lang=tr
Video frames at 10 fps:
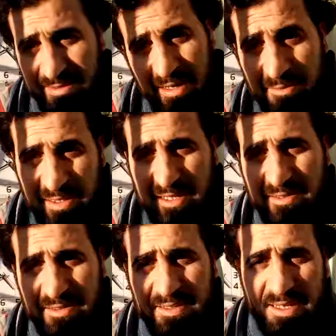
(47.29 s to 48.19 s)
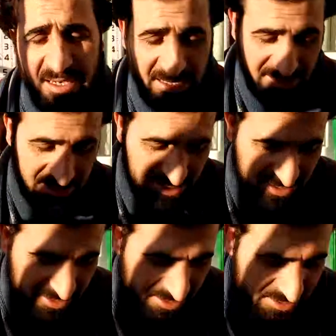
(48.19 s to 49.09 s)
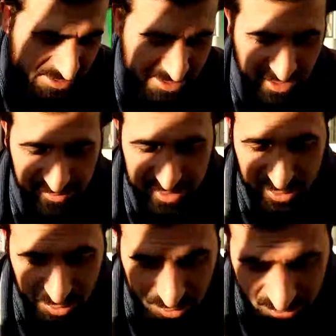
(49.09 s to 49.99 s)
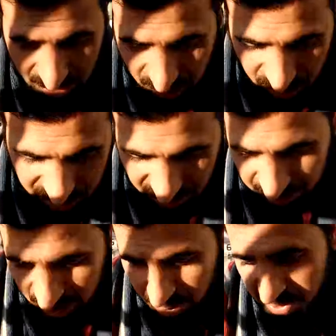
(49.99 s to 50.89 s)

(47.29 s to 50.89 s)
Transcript: tam tersi ya kıyamet gününden önce bir